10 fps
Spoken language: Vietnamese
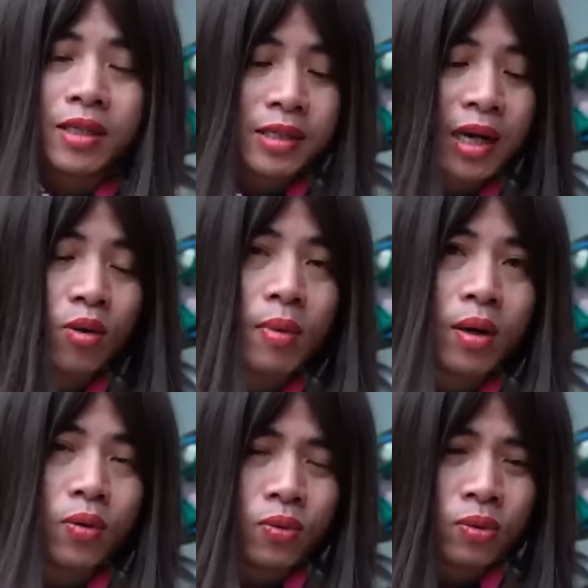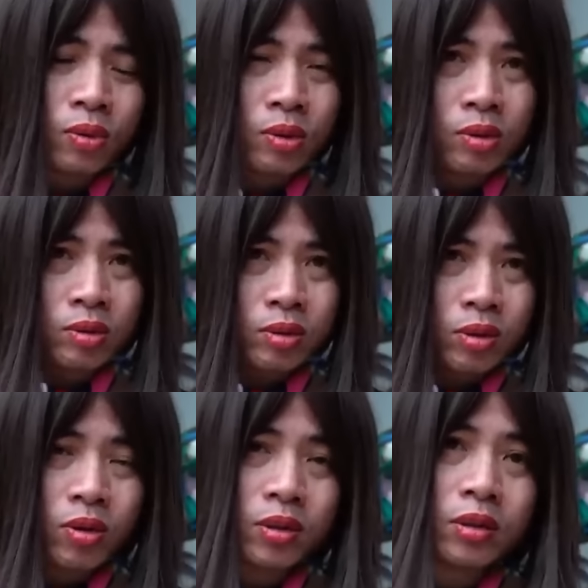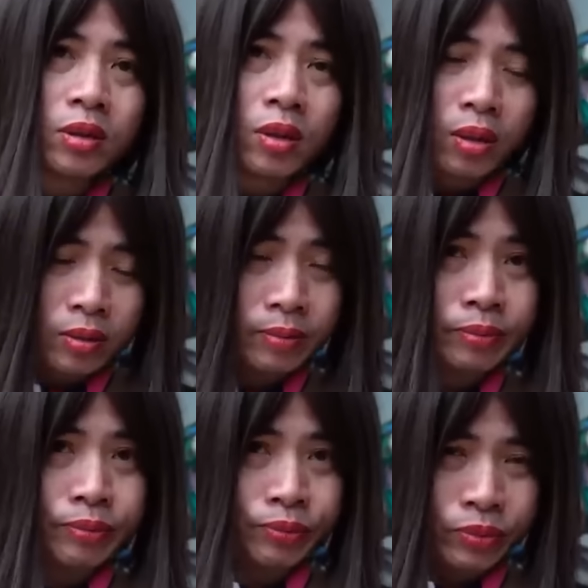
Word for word: là xào bầu. Con cứ tưởng...